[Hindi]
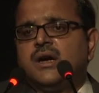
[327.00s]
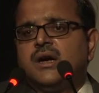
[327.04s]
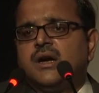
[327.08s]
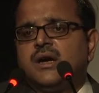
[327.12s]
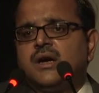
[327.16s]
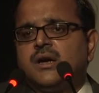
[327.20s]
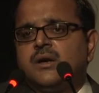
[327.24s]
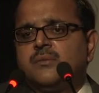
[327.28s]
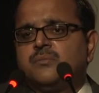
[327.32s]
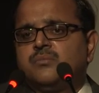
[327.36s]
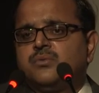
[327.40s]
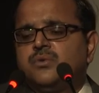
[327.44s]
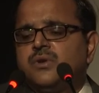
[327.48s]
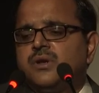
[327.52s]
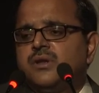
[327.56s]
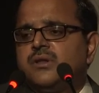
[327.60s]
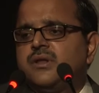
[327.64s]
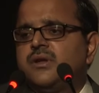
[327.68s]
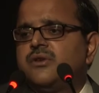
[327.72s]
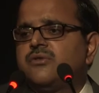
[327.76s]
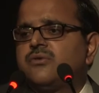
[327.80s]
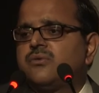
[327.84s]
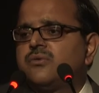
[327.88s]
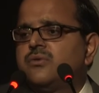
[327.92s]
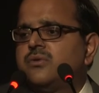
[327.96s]
पूरे
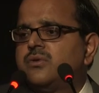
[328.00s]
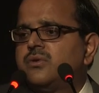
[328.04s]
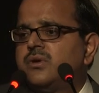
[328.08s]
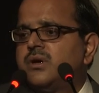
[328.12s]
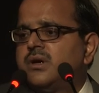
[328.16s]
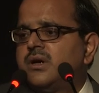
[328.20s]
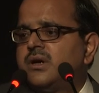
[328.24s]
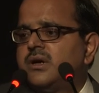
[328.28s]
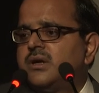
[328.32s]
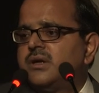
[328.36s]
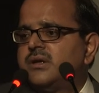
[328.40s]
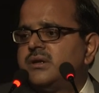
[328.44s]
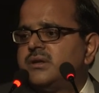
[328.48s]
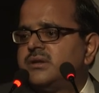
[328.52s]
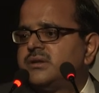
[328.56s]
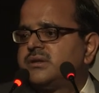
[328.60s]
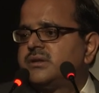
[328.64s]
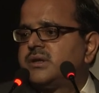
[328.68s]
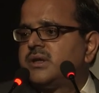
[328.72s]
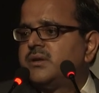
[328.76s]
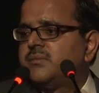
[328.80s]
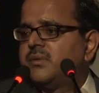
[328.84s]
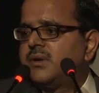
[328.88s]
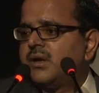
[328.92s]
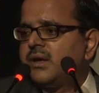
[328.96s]
देश को
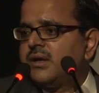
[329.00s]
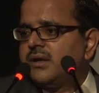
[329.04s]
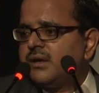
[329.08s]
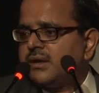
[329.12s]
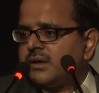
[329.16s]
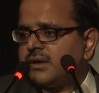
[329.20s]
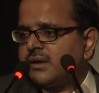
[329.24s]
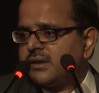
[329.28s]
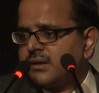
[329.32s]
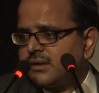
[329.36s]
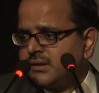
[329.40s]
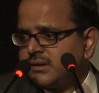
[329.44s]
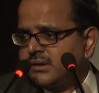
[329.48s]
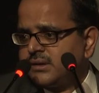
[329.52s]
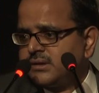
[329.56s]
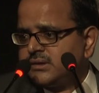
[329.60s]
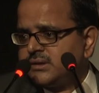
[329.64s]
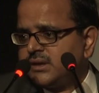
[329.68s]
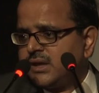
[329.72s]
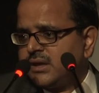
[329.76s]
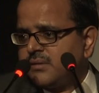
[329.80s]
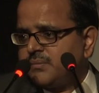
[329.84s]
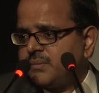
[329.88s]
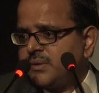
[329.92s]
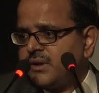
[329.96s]
डिजिटल बनाने की
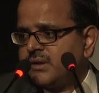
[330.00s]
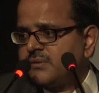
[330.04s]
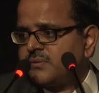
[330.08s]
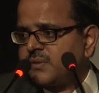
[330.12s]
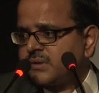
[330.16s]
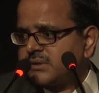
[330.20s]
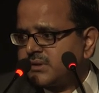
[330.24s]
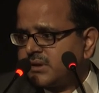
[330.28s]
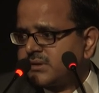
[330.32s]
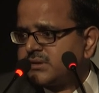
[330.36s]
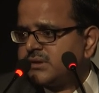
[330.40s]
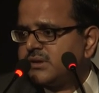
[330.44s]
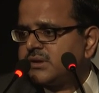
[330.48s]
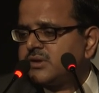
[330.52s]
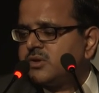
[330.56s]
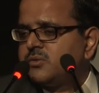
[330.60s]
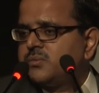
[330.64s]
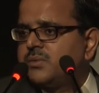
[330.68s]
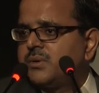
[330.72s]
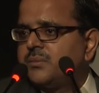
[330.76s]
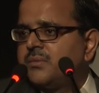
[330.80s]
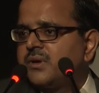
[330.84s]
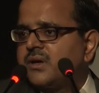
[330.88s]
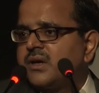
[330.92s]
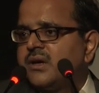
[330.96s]
जहाँ पे इंफ्रास्ट्रक्चर के
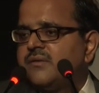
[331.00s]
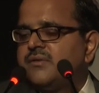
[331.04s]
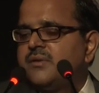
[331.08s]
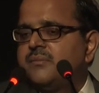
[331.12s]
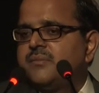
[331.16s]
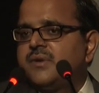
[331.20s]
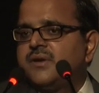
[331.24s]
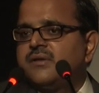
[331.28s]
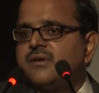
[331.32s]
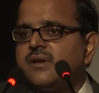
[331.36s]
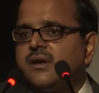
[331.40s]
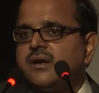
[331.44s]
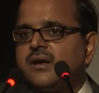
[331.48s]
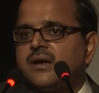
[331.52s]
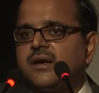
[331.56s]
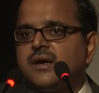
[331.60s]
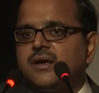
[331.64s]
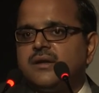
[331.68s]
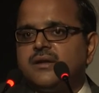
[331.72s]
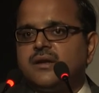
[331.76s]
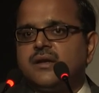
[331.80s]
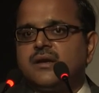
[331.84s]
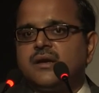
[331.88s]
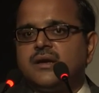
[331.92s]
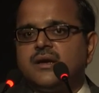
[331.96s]
ऊपर में काफ़ी पैसा
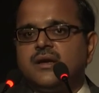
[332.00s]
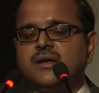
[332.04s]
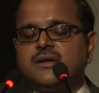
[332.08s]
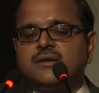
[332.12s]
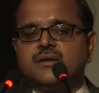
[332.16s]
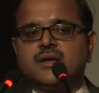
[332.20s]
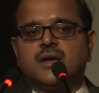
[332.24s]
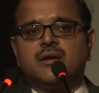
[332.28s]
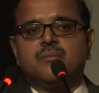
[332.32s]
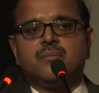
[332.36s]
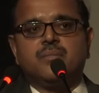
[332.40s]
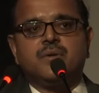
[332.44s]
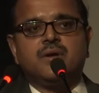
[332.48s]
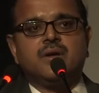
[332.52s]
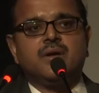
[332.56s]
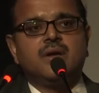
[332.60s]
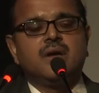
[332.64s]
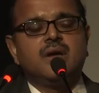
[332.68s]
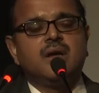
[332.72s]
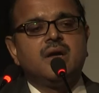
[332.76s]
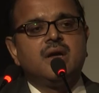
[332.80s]
लगाया जा रहा है जहाँ पे